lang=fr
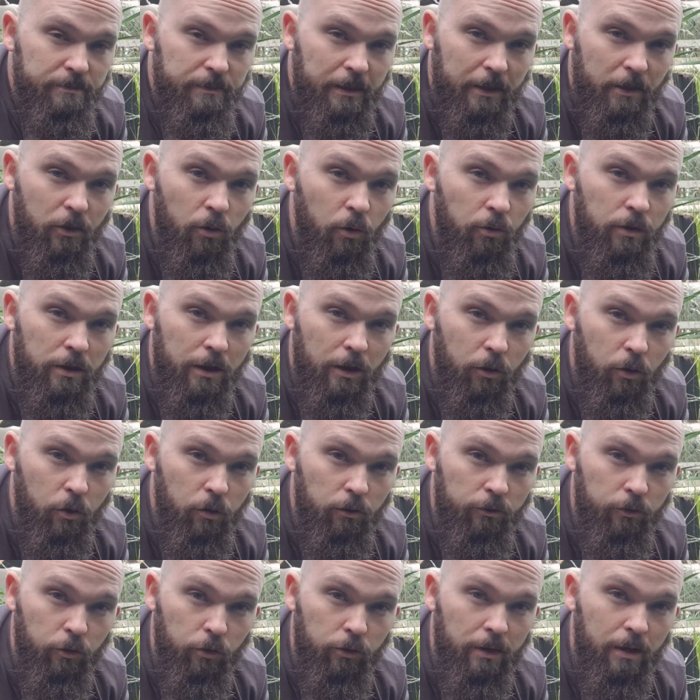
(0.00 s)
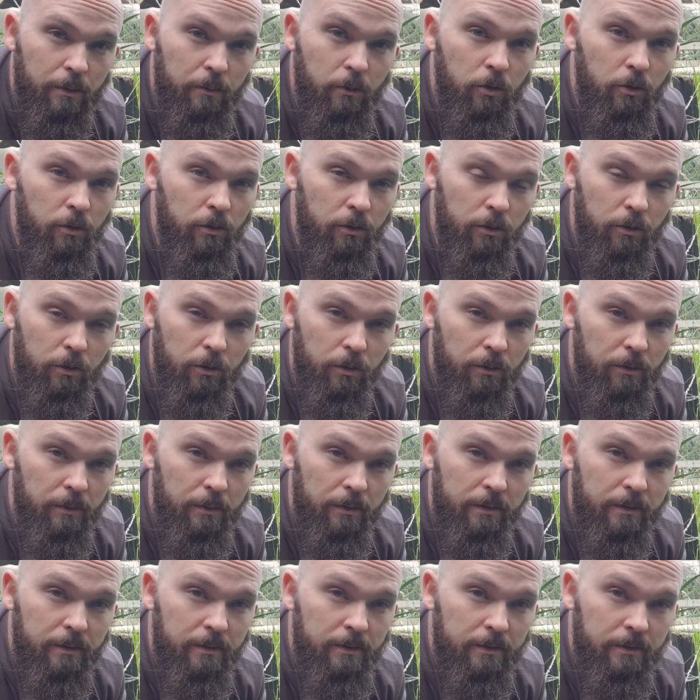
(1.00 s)
Maintenant, on y retrouve notamment
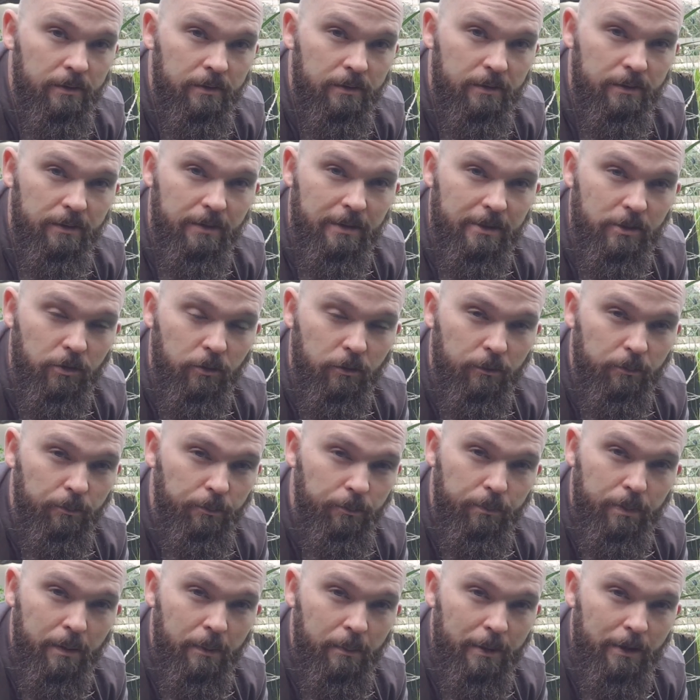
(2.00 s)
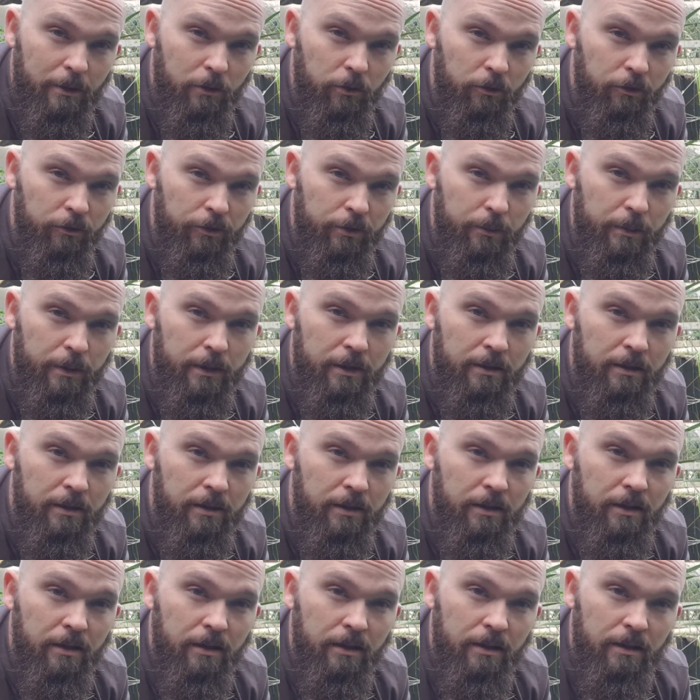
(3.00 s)
euh, des pas mal d'amphibiens,
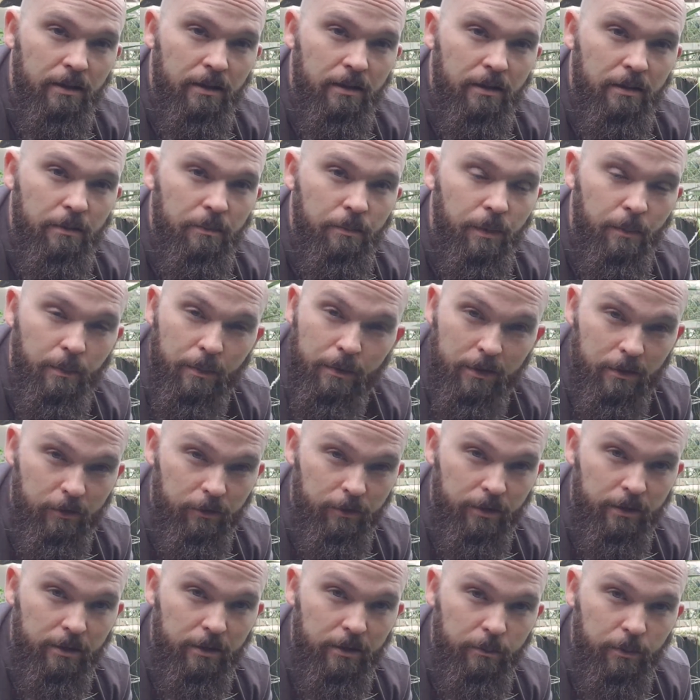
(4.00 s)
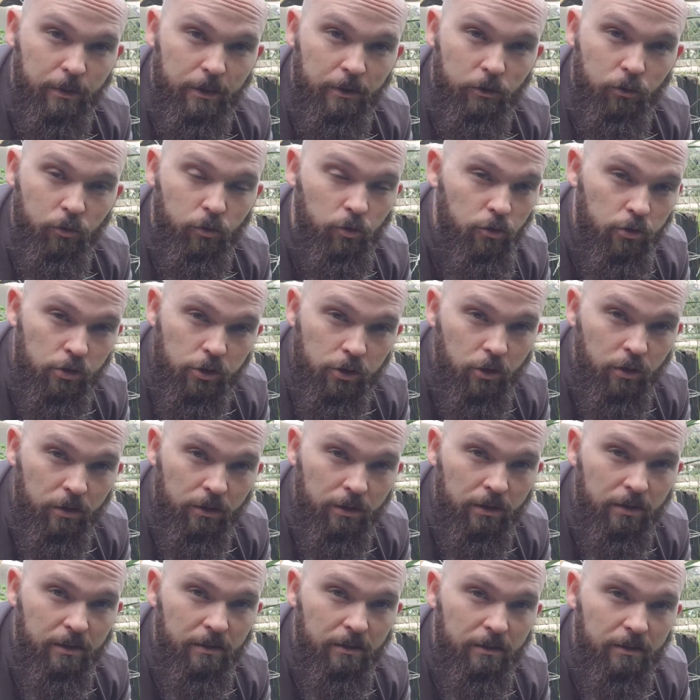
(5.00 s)
pas mal d'invertébrés de toutes
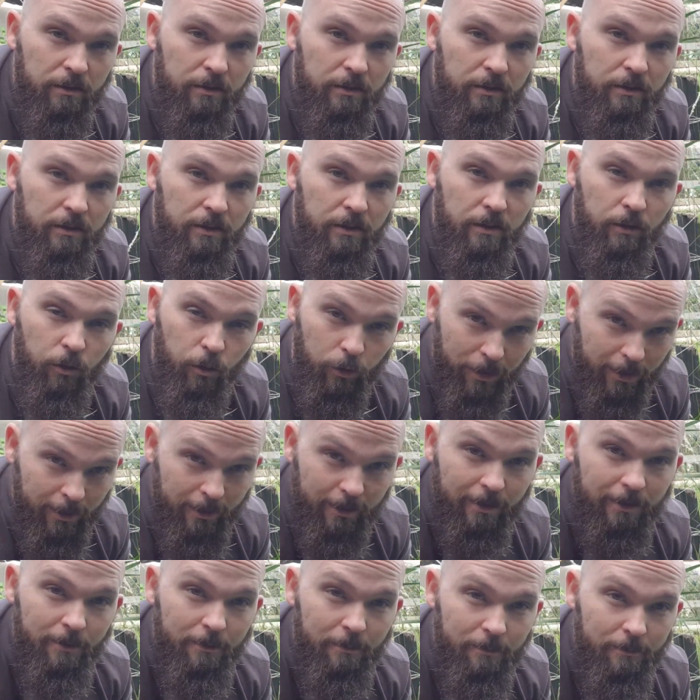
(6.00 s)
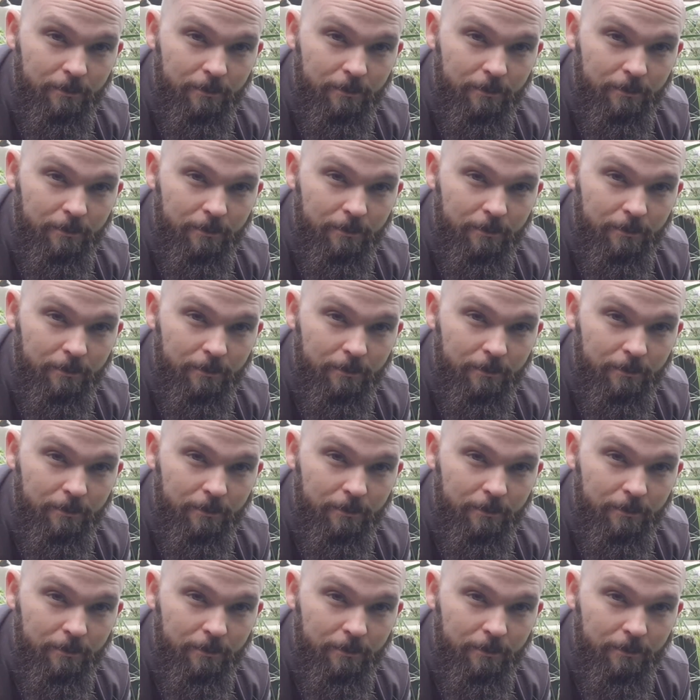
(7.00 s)
sortes. Hein. Regardez.